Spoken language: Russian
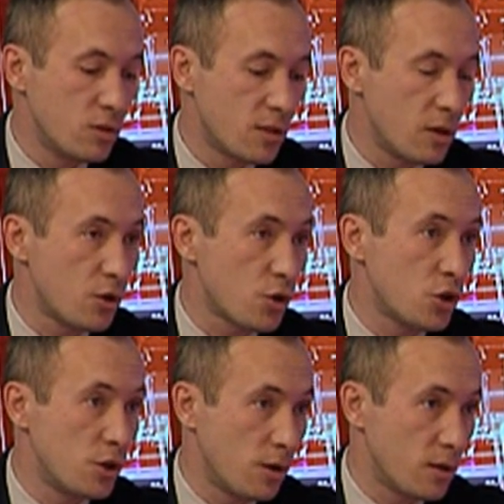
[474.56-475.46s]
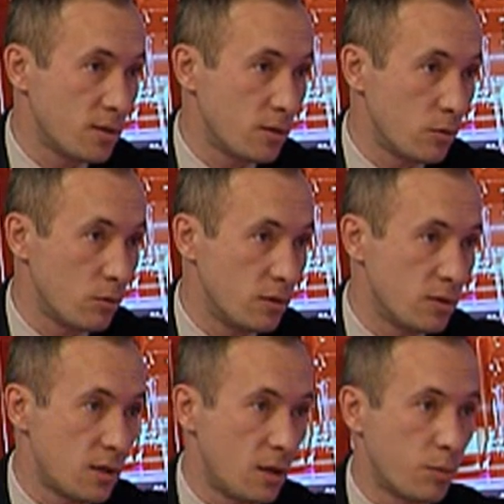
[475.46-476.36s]
люди стали расширяться, то
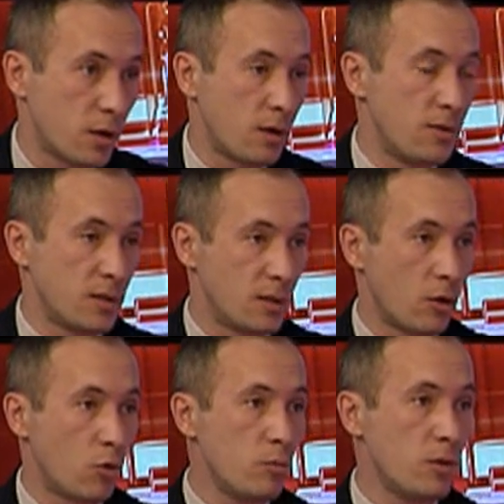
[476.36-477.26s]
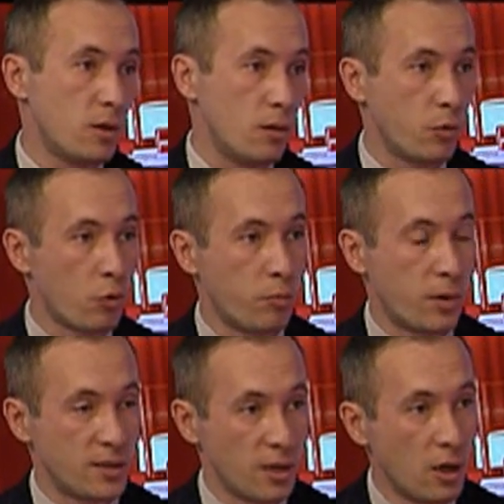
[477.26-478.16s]
есть стали продавать однокомнатные,
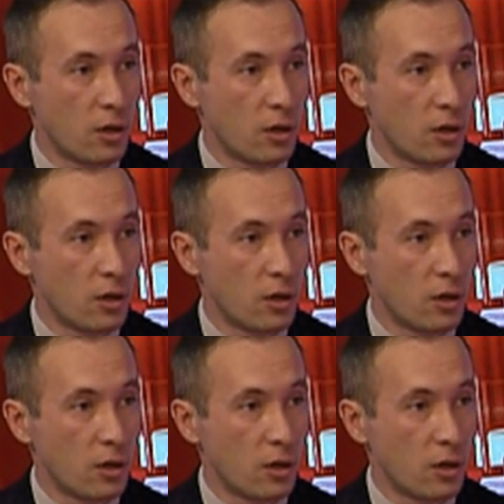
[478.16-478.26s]
покупать